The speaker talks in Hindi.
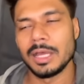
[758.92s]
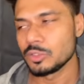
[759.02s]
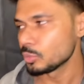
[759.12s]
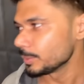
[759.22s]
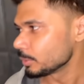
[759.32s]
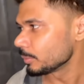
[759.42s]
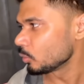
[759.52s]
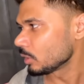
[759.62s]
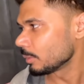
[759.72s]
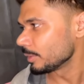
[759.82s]
आज सुबह तो मैं
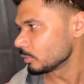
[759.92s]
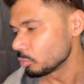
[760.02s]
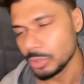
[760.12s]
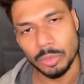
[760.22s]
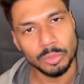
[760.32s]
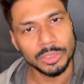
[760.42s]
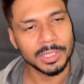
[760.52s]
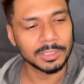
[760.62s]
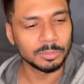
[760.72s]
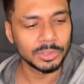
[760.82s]
उठा मैंने सूझा मुंह
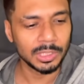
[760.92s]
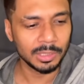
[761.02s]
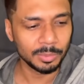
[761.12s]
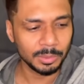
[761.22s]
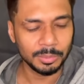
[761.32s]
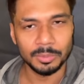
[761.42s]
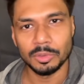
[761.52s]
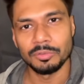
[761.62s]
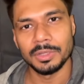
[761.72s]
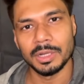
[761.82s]
देखा तो मुझे लगा मेरी बीवी
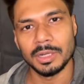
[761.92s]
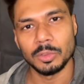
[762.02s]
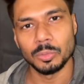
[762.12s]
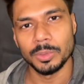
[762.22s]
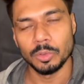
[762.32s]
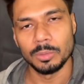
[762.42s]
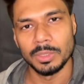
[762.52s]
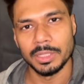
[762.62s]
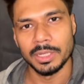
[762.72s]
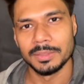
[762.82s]
को वीराना टू में रोल
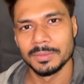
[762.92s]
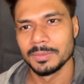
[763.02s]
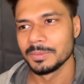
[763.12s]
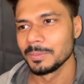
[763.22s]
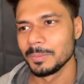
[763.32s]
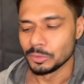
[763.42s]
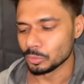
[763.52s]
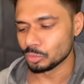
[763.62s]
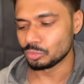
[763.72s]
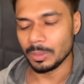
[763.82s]
मिल गया तो
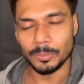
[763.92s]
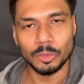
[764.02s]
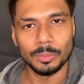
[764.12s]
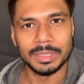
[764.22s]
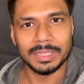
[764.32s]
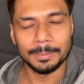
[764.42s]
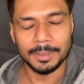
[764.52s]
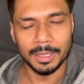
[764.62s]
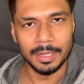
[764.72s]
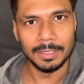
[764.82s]
दोस्तों आप लोग को मिलते हैं अब
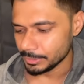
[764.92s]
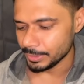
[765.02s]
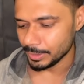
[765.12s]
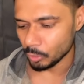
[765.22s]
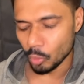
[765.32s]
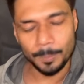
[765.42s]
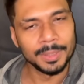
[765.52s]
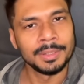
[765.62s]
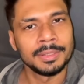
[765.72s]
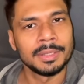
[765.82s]
कल ये
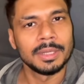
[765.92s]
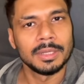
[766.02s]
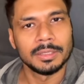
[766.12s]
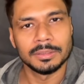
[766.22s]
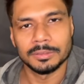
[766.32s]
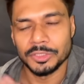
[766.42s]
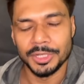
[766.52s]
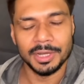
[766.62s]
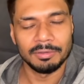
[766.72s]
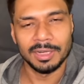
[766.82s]
ओपन
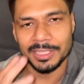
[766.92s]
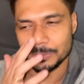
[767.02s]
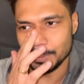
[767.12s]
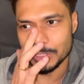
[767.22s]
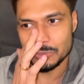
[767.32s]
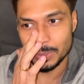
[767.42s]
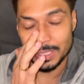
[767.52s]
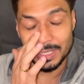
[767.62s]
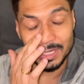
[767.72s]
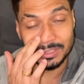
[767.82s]
थिएटर वाला एक्सपीरियंस बड़ा
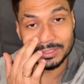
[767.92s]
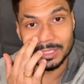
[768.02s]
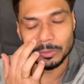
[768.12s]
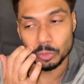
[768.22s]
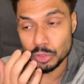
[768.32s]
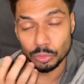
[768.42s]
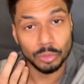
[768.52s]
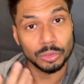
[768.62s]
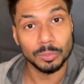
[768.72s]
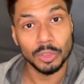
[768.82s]
ही अलग था कुछ लोगों
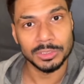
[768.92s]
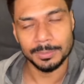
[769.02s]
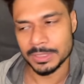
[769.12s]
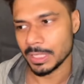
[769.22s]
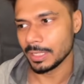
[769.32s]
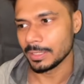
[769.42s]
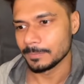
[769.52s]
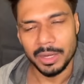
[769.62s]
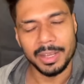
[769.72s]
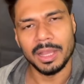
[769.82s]
को तो बहुत ही मजा आया
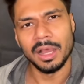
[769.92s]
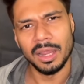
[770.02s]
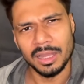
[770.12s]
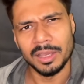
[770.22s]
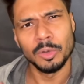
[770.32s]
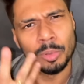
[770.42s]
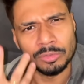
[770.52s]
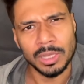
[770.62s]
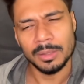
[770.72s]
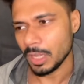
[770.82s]
एक अलग अनुभव
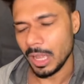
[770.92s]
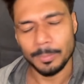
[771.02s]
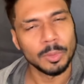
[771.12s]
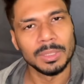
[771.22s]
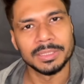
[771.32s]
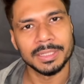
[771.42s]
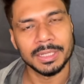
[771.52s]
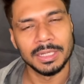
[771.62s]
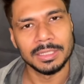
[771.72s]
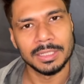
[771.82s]
था आपको मिलते हैं
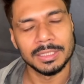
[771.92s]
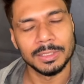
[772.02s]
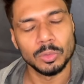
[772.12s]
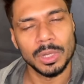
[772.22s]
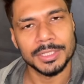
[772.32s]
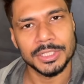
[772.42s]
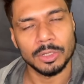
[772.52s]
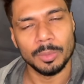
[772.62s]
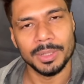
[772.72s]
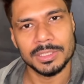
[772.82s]
कल टिल देन डू लाइक शेयर
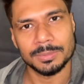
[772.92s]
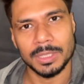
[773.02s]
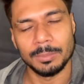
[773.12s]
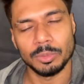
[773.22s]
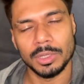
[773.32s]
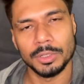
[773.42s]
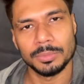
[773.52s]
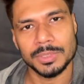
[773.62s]
कमेंट एंड सब्सक्राइब टू आर यूट्यूब